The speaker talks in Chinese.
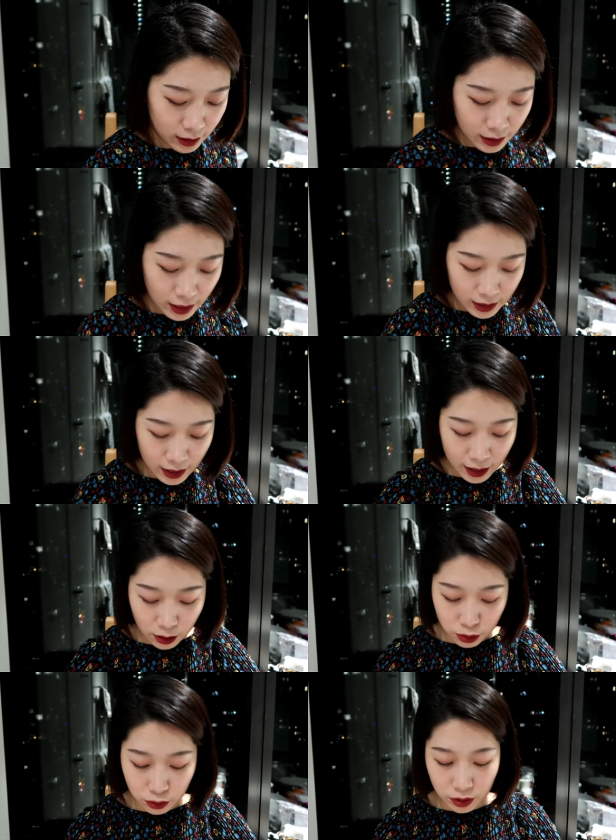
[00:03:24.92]
再接下来
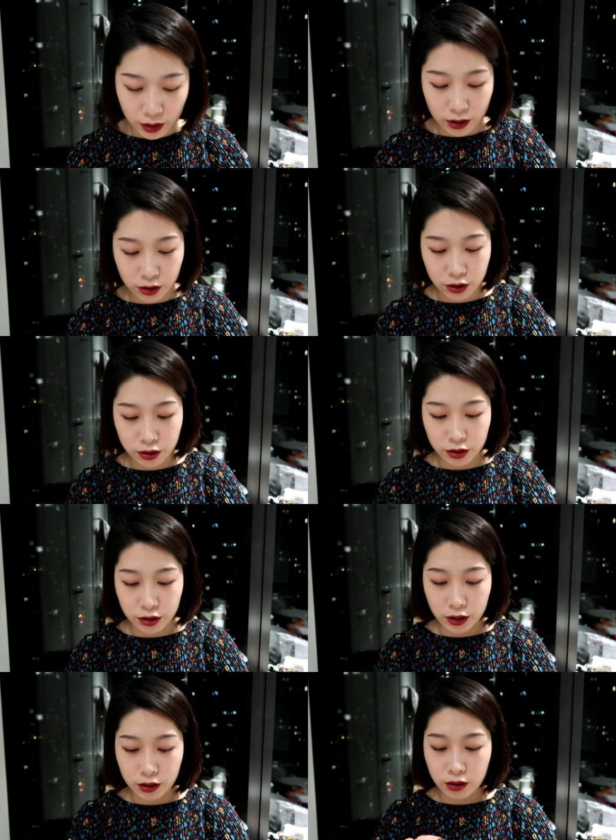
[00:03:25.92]
要说的呢
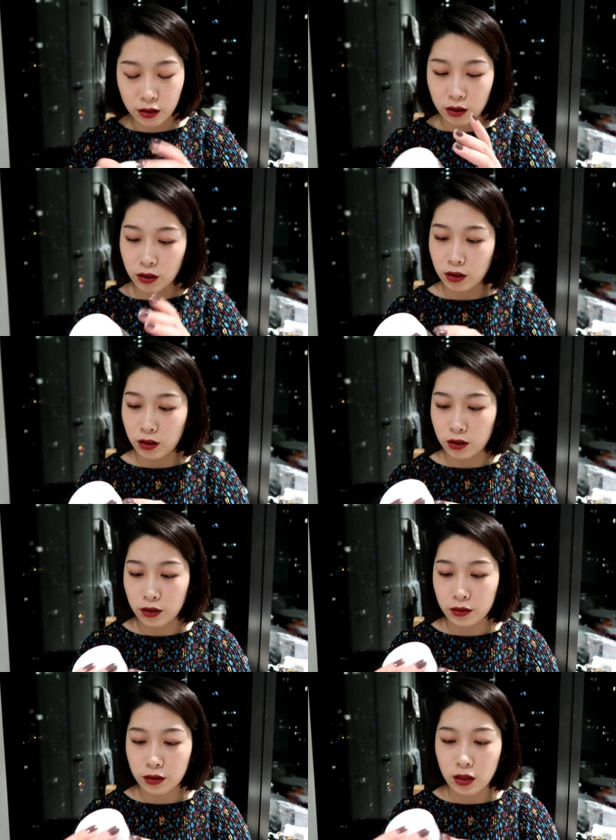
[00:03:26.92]
是一个，
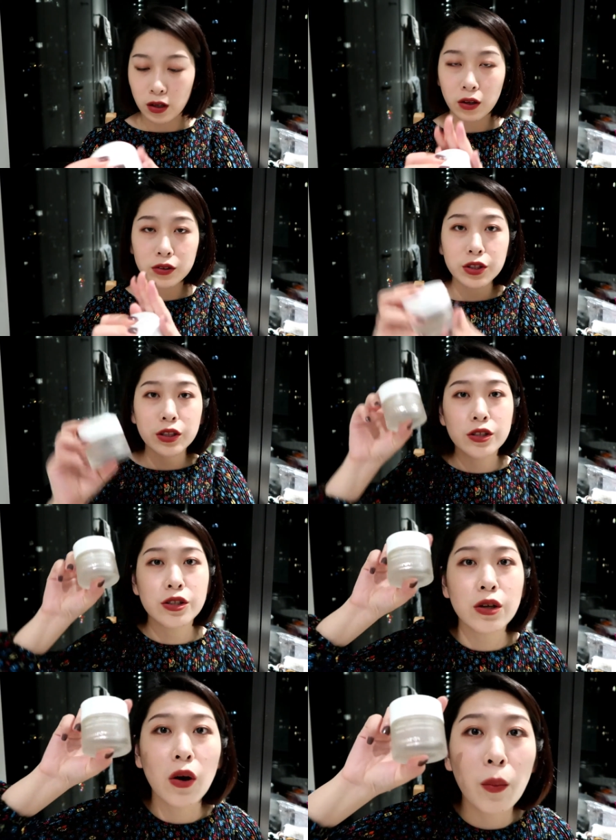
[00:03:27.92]
这个
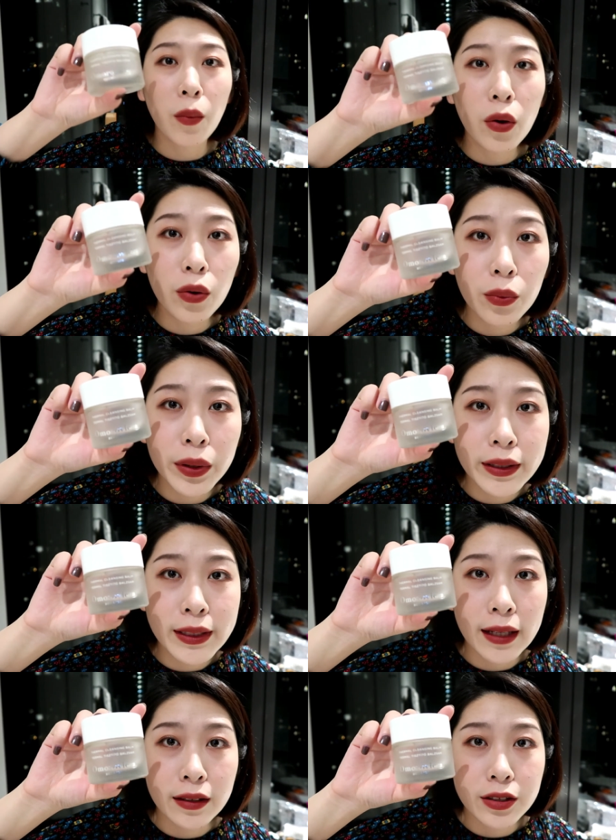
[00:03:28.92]
是 o m o o v i x
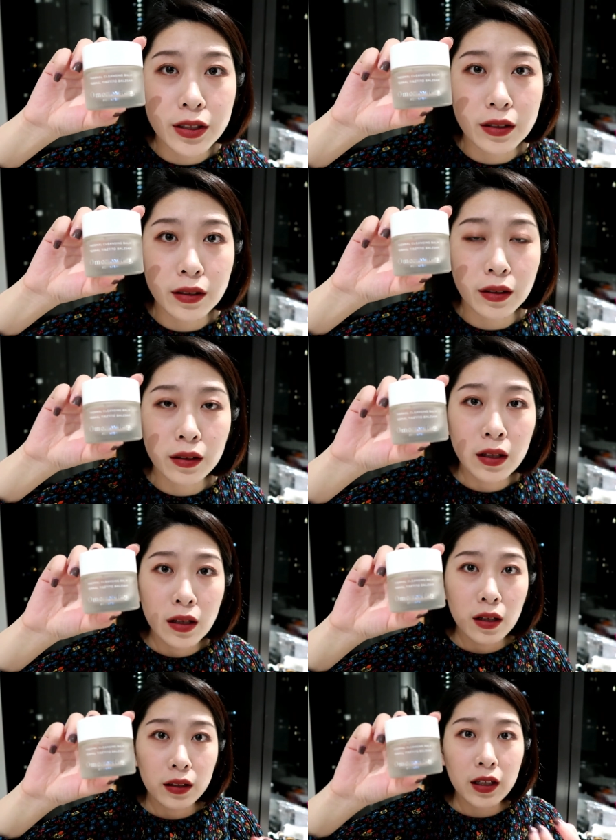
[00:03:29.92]
a 的这个，
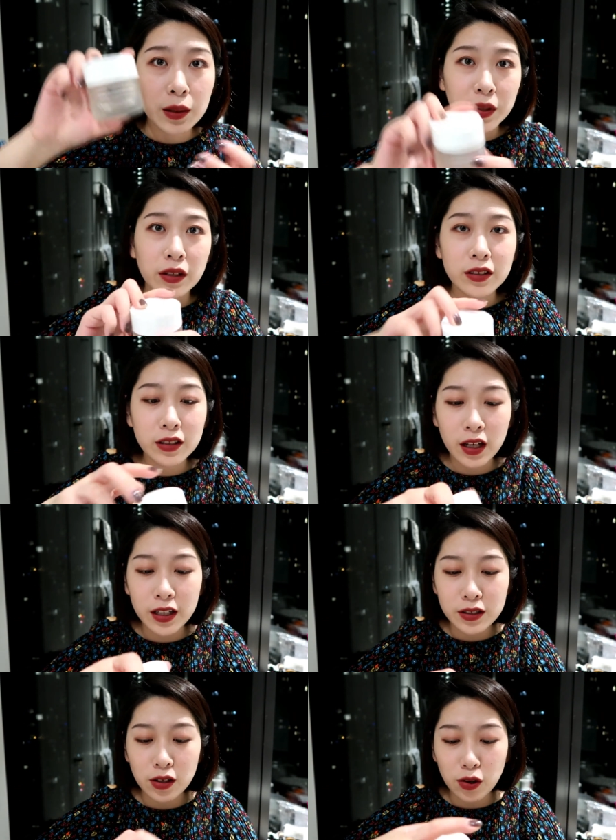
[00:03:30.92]
它里面的这个
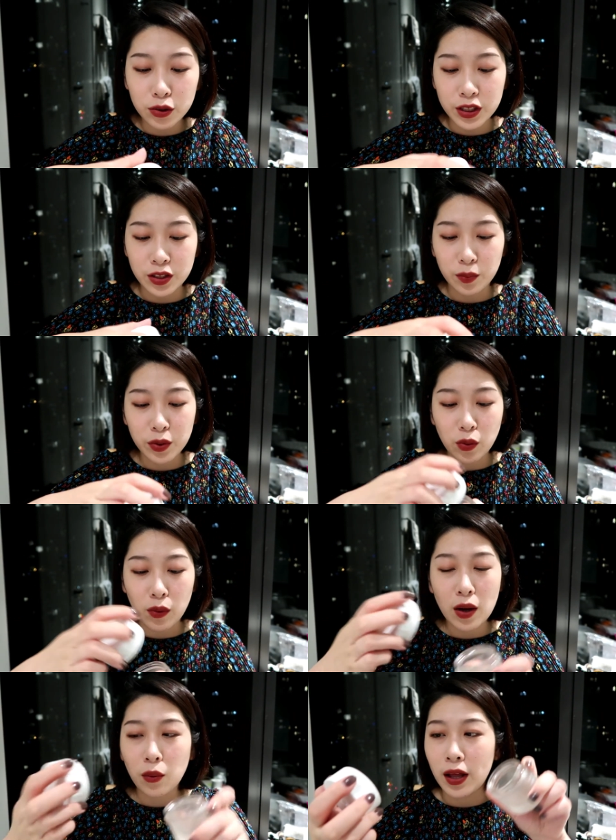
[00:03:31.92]
黑色膏体已经被我
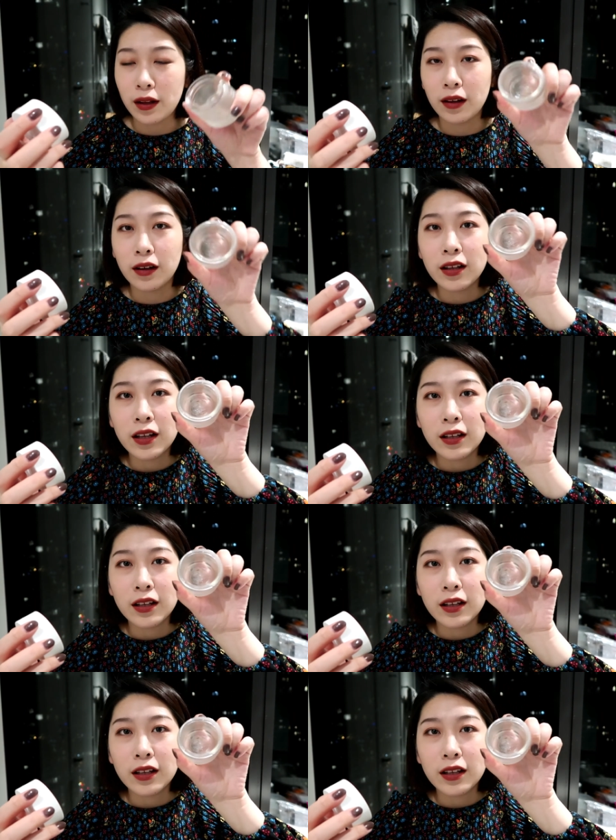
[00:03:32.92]
挖完了。